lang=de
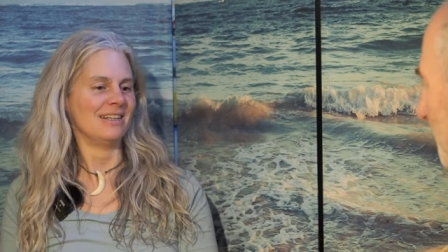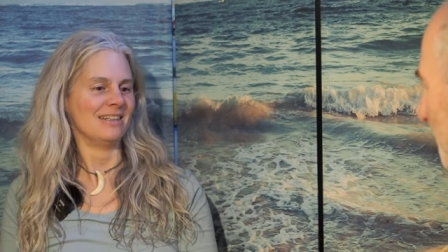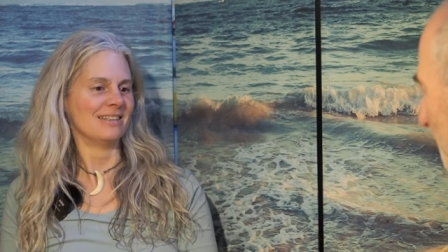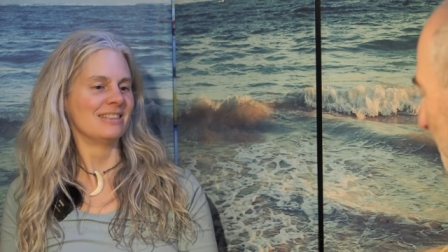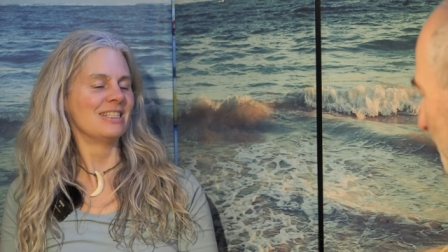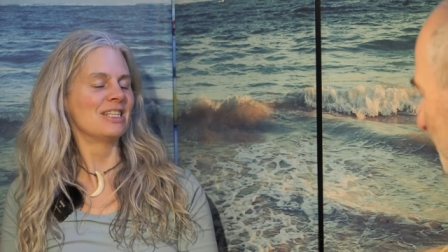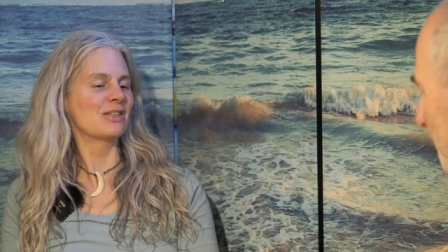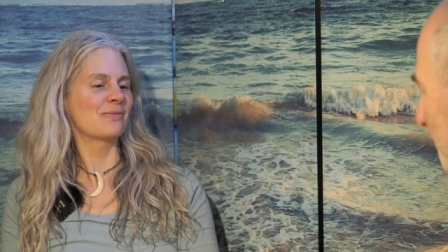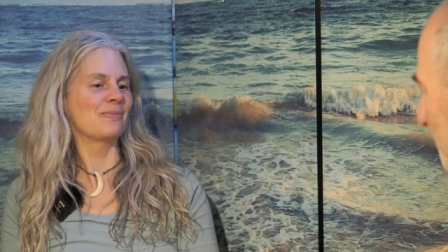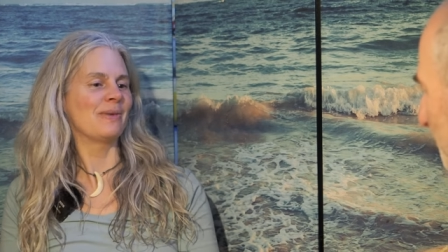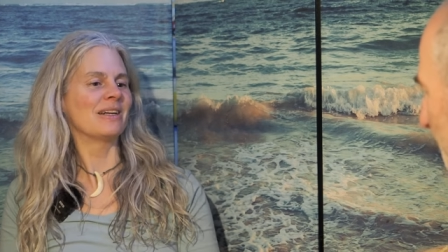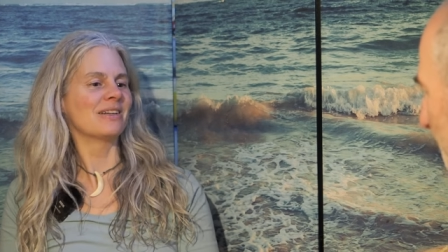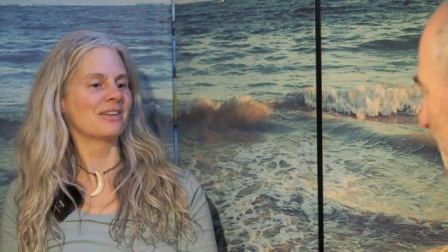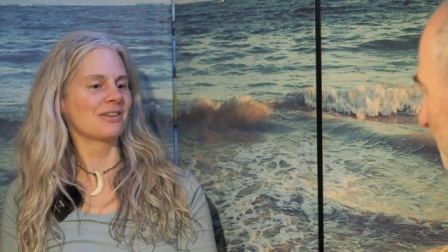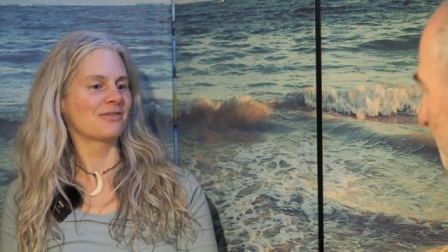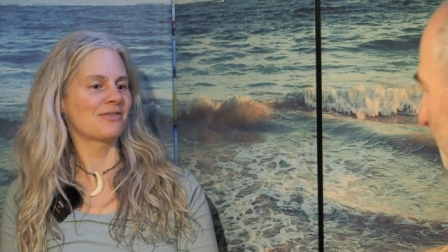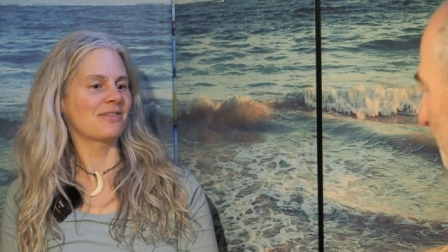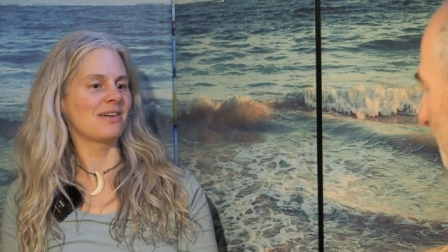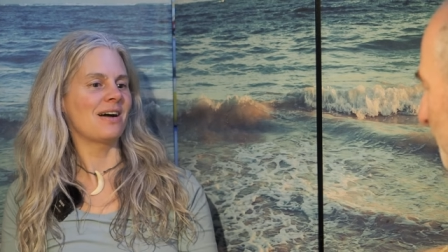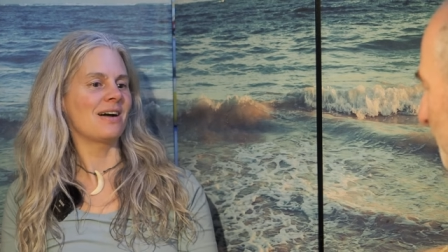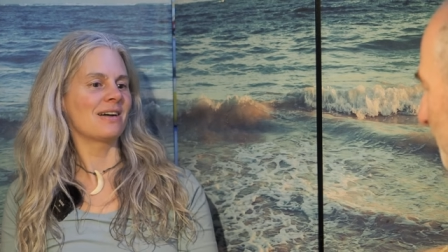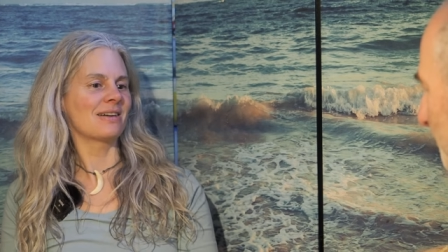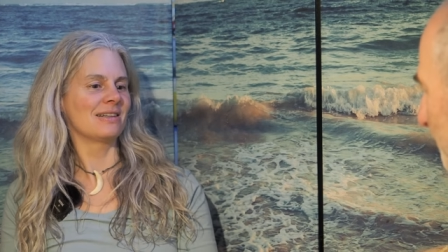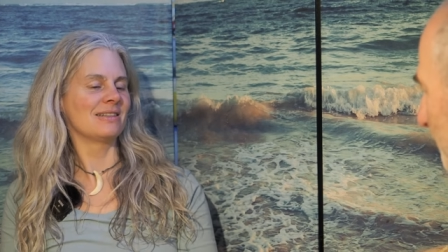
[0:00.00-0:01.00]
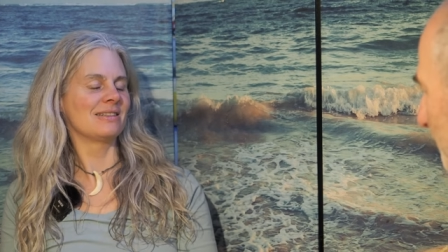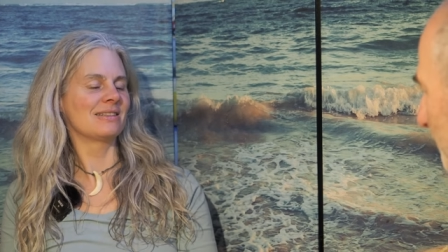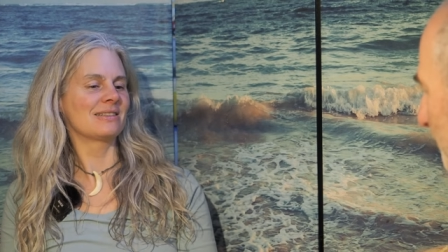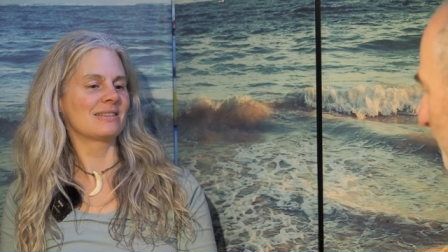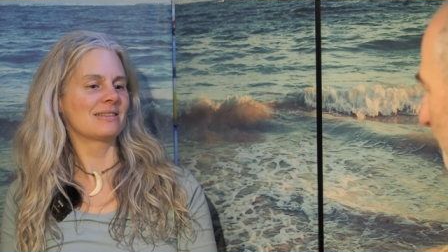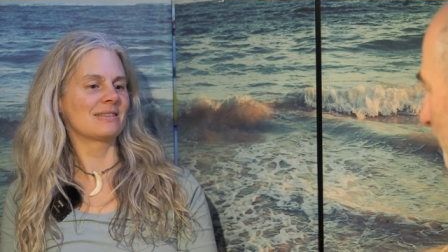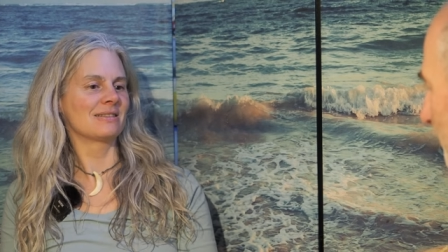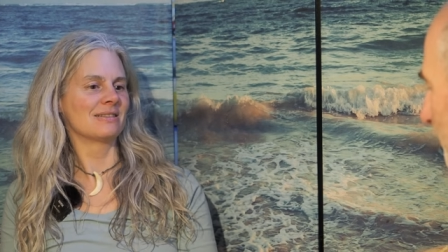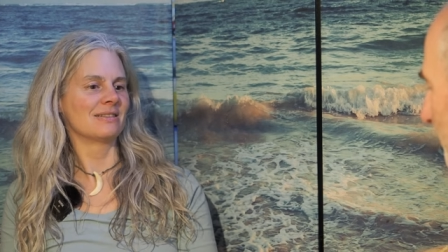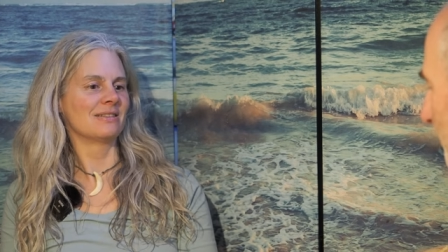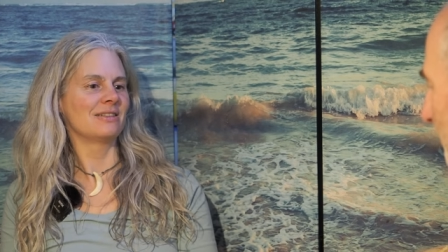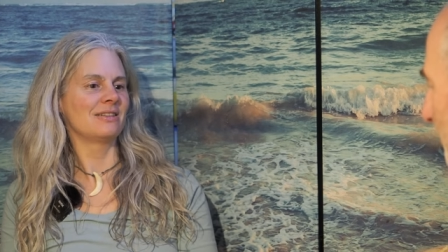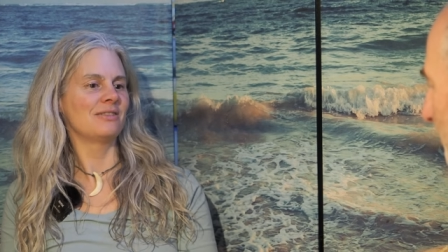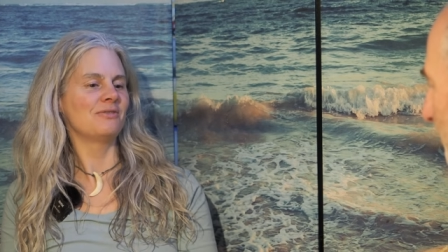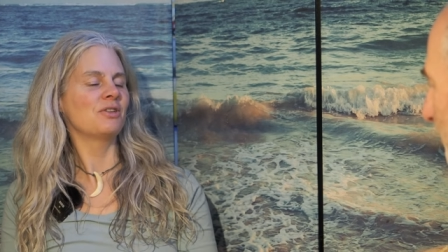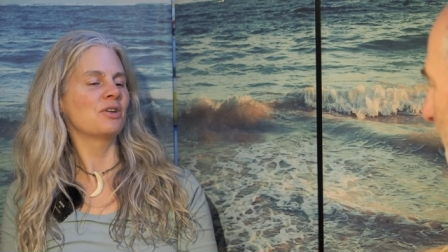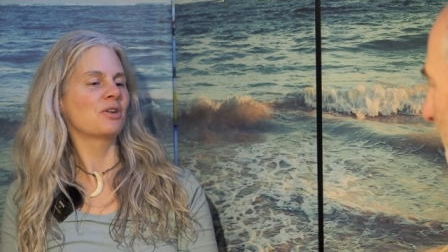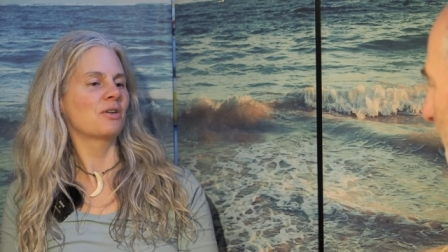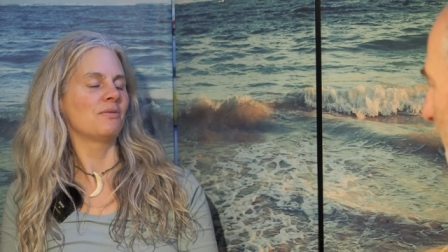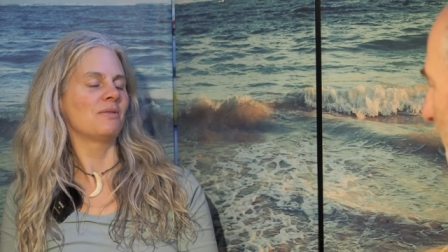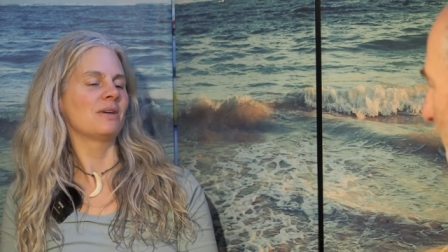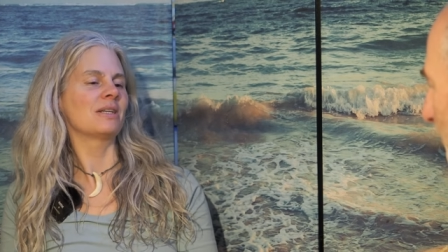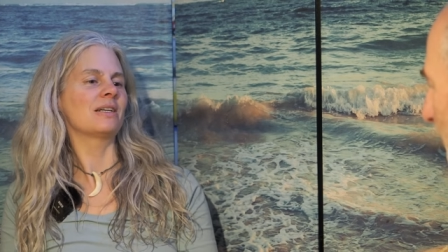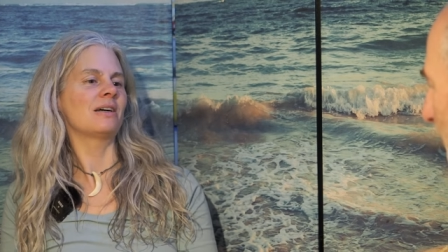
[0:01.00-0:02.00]
Die spannende Frage ist, wie
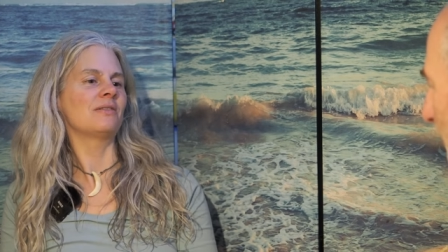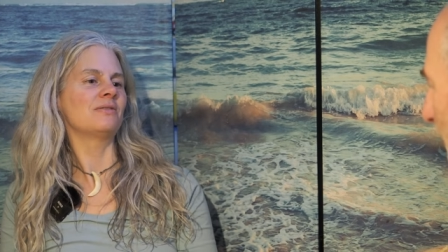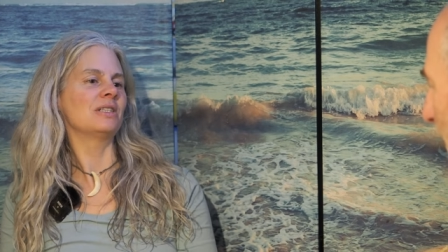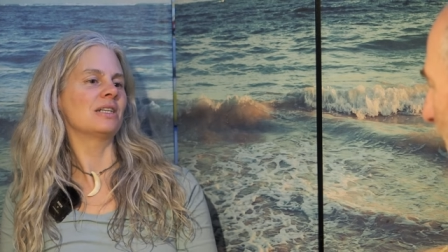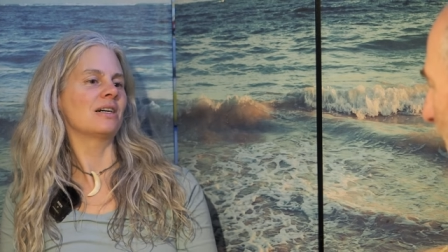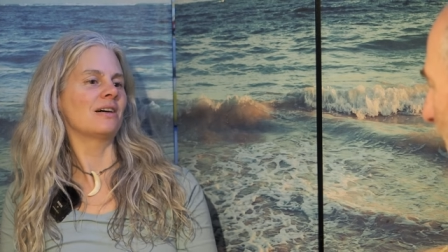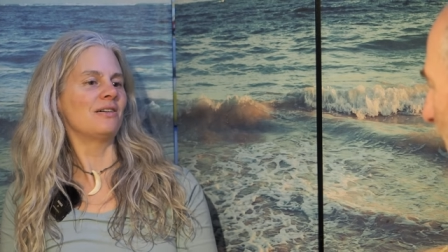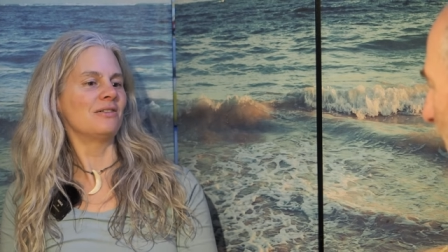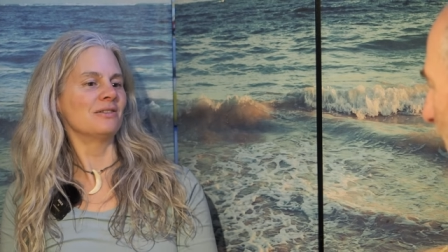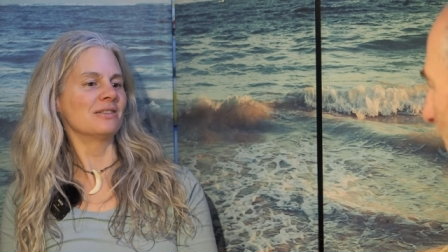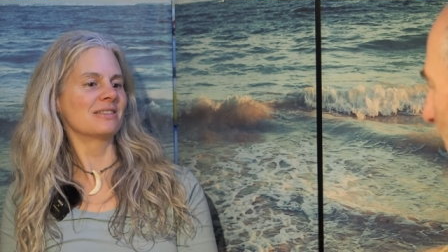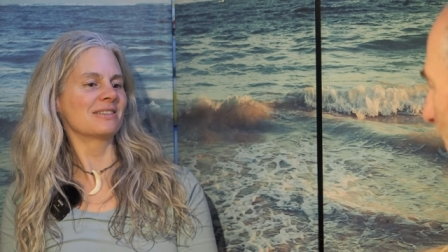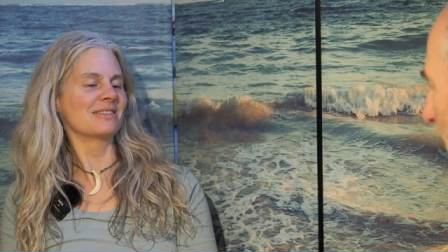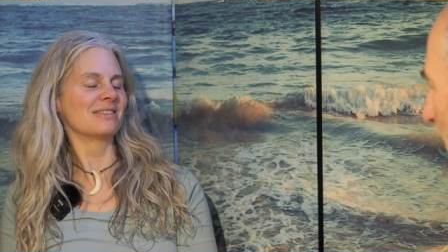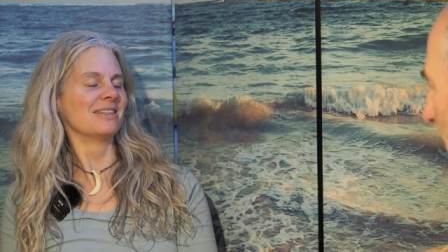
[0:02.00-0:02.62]
kommen wir da wieder raus?